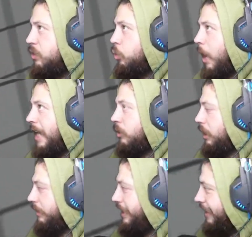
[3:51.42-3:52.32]
Che sguardo
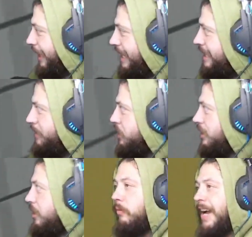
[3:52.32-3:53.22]
che avete, ragazzi! Voi
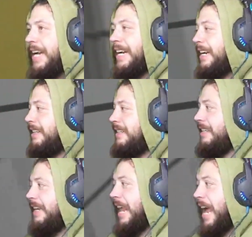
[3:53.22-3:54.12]
siete bacca
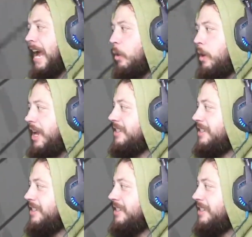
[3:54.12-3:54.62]
di delle aquile